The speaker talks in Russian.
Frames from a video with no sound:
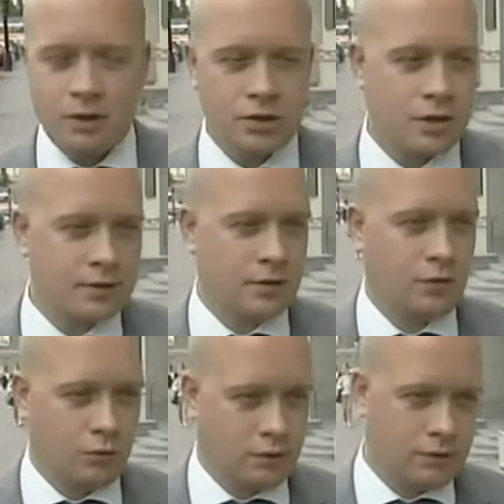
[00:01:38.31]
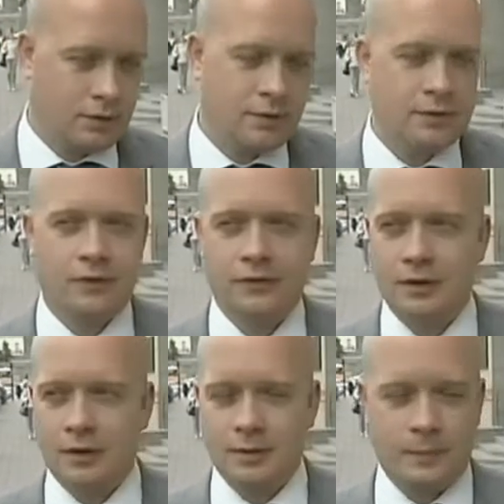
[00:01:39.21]
Гражданский кодекс Российской
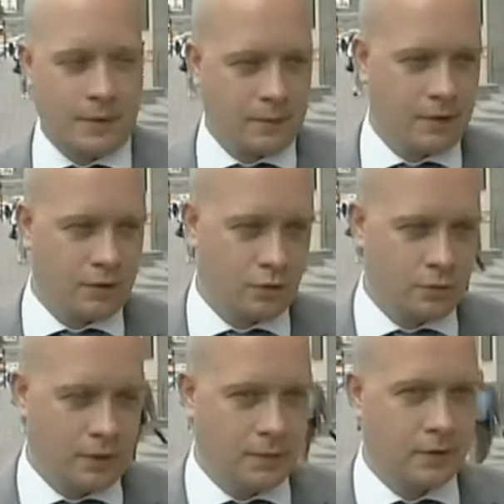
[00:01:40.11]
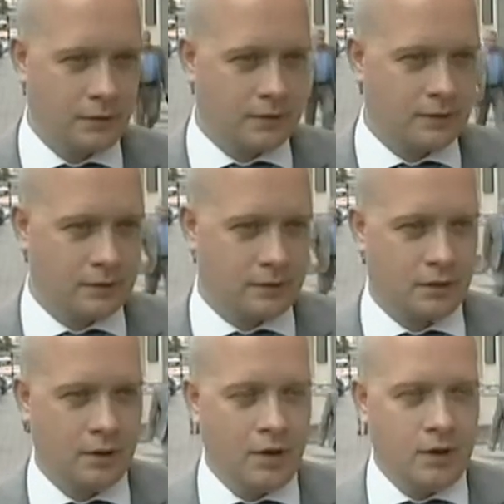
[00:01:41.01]
Федерации прямо говорит, что бремя ответственности